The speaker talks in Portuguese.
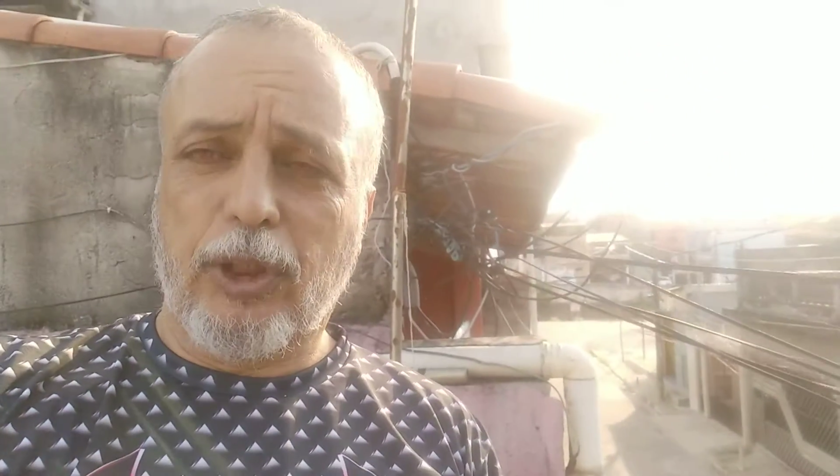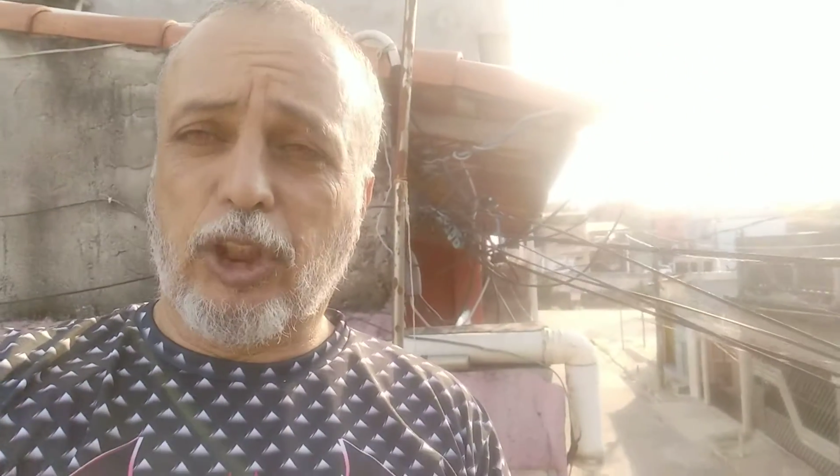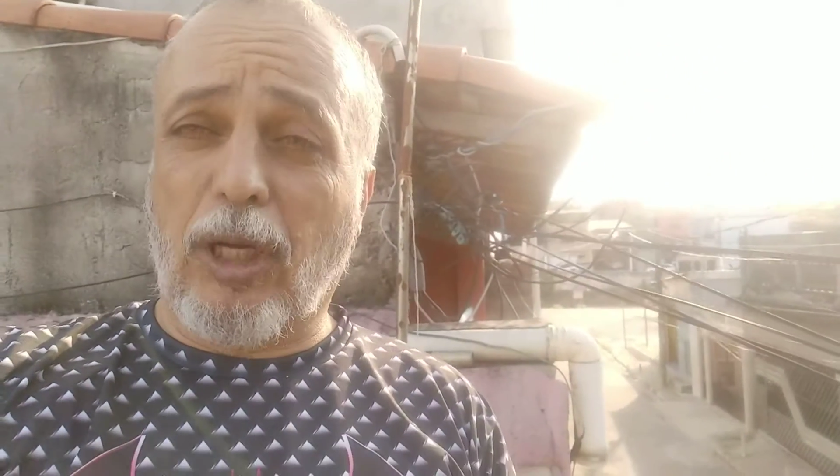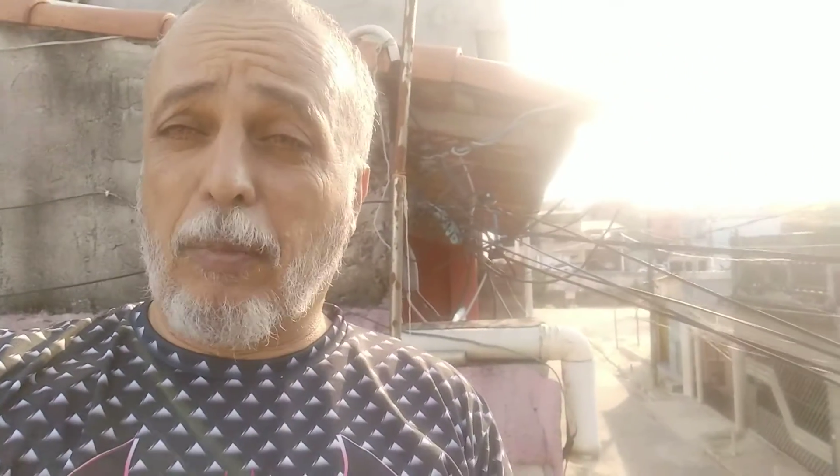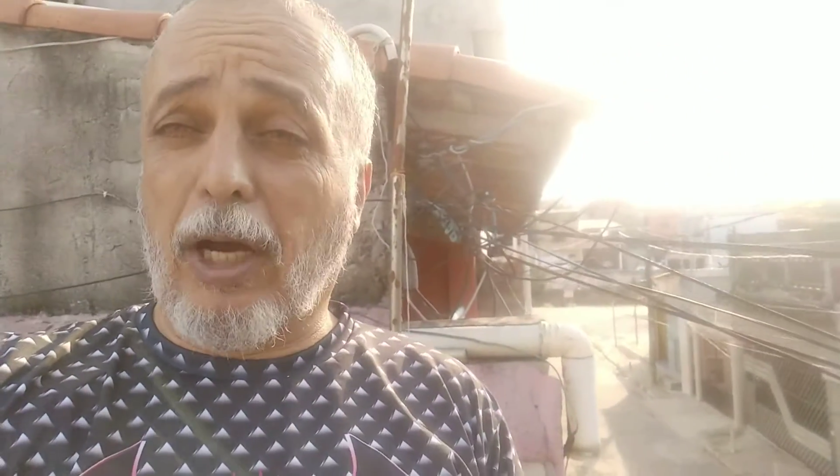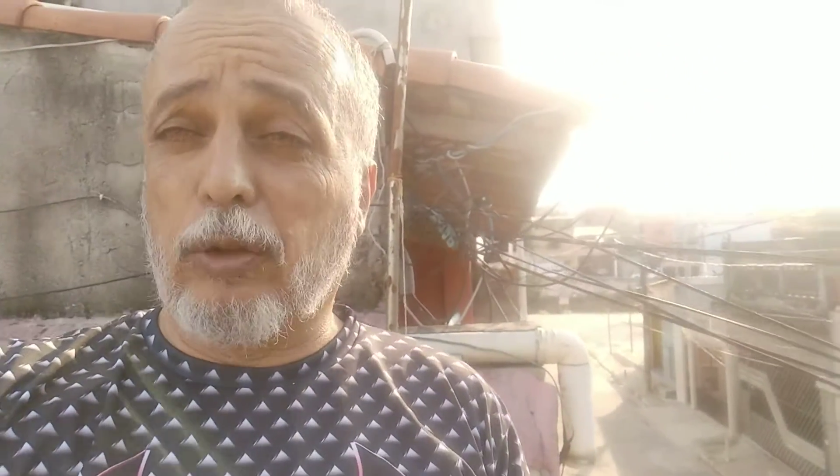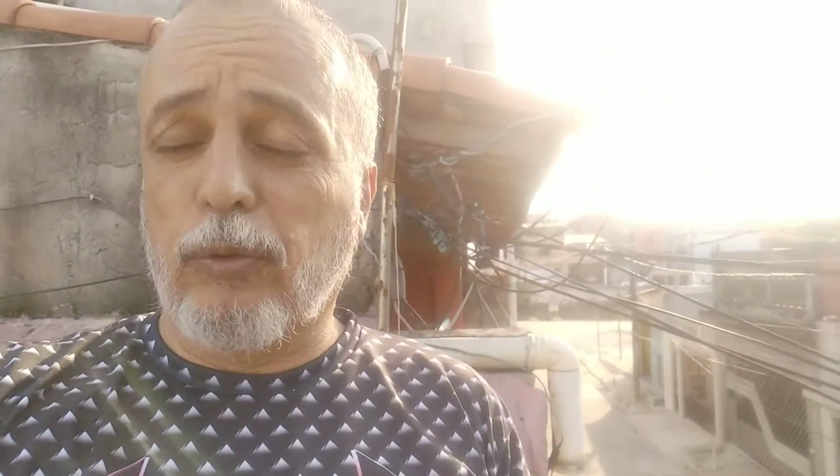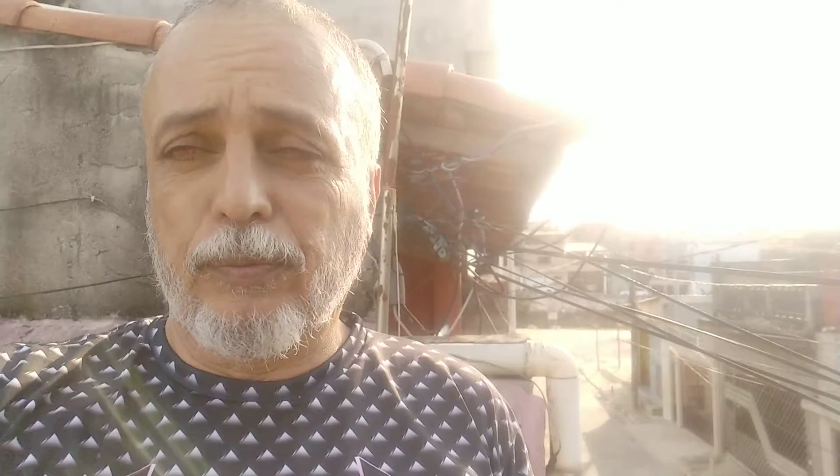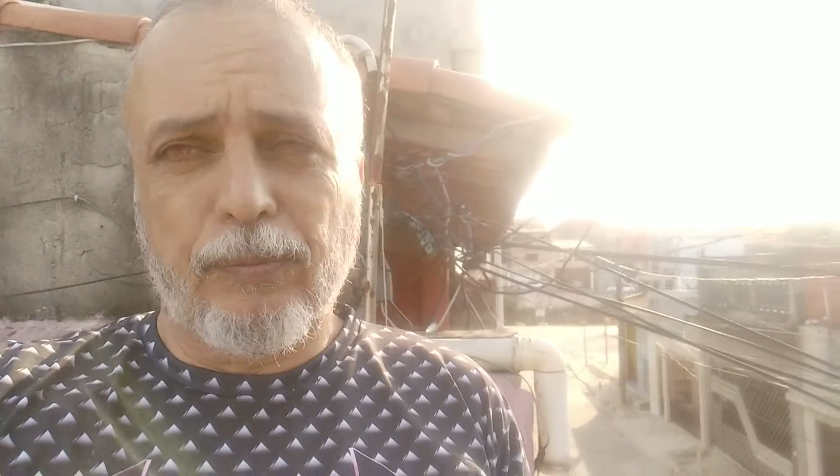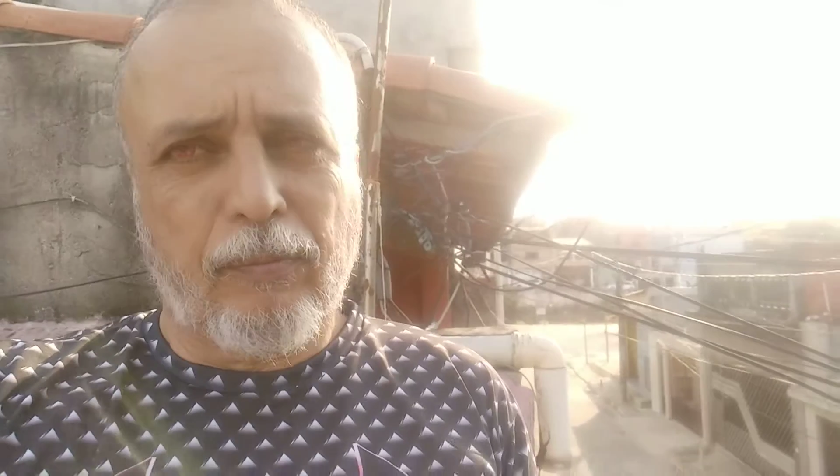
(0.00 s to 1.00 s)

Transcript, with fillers: chamado